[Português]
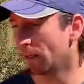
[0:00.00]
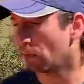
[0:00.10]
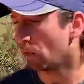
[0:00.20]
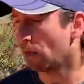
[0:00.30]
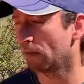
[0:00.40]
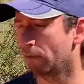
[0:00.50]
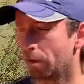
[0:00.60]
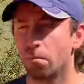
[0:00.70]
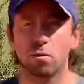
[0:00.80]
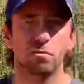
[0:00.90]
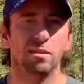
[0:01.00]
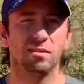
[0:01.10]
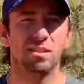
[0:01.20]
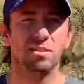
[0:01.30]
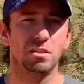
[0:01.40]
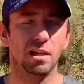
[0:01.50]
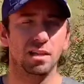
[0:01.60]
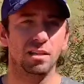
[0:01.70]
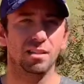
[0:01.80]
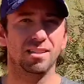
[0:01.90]
quadra e ficar um pouco mais distante da
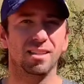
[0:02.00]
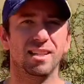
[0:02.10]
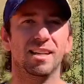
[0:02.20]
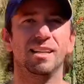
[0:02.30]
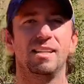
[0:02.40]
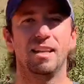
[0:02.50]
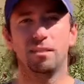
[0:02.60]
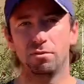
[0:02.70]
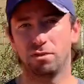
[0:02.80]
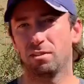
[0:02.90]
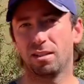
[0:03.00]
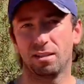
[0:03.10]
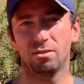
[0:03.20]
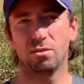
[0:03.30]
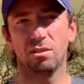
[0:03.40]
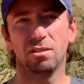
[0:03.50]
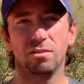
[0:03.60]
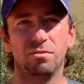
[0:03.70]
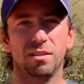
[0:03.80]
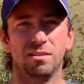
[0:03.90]
linha e ali você está na zona de
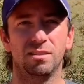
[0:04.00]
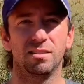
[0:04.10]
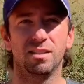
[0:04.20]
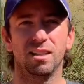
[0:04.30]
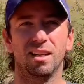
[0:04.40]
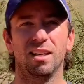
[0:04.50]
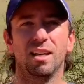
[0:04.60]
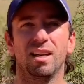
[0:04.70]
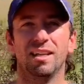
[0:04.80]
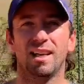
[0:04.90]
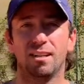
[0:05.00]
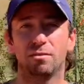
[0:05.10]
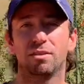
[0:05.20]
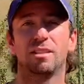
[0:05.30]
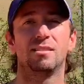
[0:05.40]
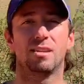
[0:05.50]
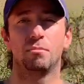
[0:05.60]
defesa. E ali você tem que saber